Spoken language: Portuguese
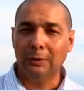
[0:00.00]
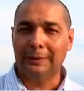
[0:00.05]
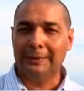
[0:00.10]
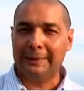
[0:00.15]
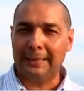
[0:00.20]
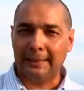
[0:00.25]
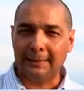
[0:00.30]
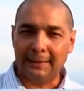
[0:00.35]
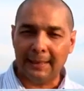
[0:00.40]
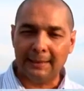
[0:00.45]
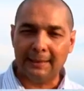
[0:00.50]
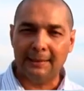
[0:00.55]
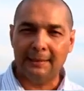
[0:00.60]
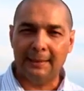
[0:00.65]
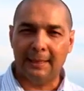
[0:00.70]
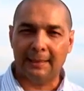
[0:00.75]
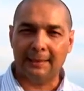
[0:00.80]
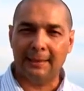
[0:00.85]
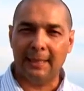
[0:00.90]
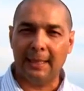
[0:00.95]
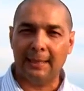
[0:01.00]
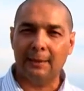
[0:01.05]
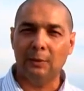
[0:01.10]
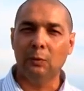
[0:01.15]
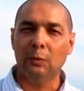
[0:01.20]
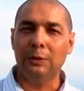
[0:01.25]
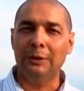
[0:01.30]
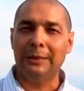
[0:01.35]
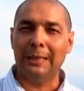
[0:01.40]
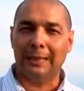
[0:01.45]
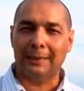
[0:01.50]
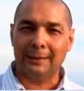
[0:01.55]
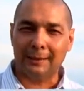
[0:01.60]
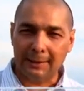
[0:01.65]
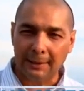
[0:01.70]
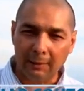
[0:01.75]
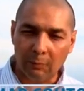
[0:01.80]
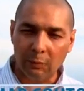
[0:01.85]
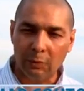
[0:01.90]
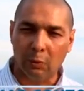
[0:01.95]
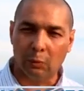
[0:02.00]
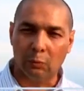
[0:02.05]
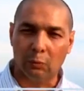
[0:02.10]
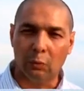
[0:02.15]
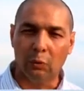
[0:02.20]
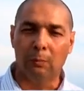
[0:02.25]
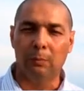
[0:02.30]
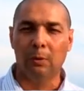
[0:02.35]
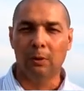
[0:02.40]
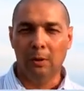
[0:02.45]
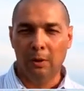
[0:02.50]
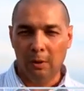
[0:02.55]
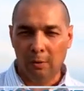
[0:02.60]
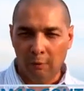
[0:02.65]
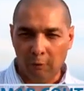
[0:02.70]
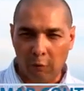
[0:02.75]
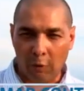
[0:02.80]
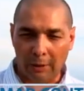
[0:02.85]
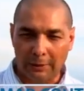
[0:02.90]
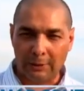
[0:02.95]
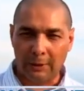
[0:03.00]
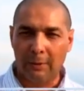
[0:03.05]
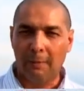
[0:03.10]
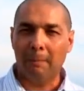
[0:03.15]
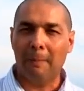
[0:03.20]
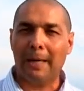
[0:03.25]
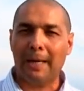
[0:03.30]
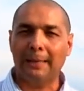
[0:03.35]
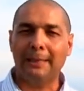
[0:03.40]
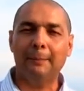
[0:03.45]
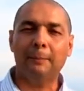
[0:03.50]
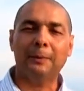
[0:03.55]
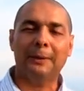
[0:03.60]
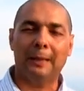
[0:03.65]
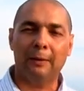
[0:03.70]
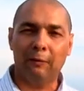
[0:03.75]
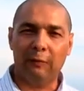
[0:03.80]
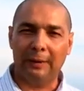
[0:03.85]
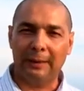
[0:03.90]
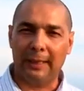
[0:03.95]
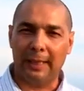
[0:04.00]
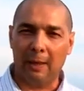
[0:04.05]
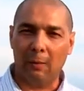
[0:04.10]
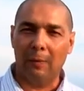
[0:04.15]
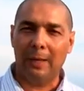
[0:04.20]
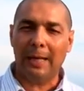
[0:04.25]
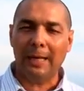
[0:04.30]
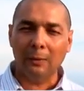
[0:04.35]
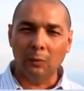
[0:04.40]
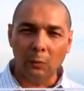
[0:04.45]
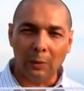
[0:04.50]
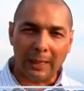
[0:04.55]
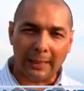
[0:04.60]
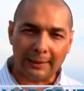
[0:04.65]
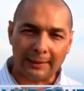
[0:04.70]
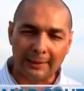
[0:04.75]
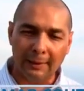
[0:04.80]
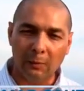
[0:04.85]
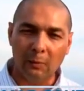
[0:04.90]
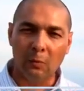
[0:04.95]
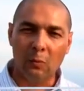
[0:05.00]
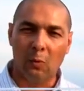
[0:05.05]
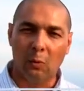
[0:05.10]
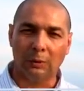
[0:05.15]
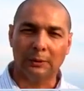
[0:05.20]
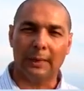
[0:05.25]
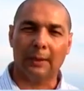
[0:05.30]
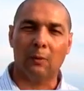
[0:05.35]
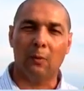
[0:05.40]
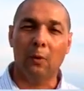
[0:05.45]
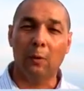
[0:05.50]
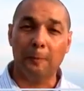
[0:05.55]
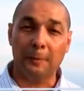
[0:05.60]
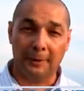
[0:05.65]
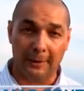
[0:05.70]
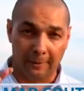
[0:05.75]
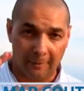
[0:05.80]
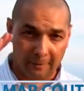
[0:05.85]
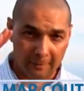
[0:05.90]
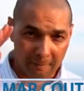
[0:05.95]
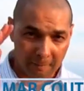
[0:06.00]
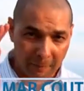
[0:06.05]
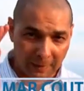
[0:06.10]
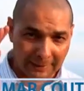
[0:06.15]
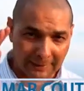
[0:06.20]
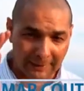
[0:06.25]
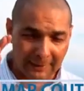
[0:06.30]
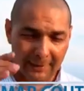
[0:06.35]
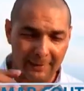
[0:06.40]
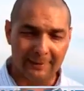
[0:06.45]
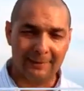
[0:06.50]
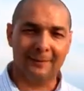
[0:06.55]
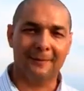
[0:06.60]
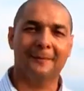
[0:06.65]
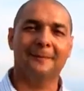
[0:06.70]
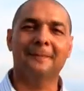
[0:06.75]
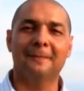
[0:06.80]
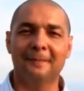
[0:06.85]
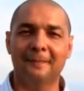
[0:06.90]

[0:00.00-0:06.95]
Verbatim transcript: 1717, no dia 5 de outubro, vote para deputado federal. Educação contra a corrupção. Pense nisso.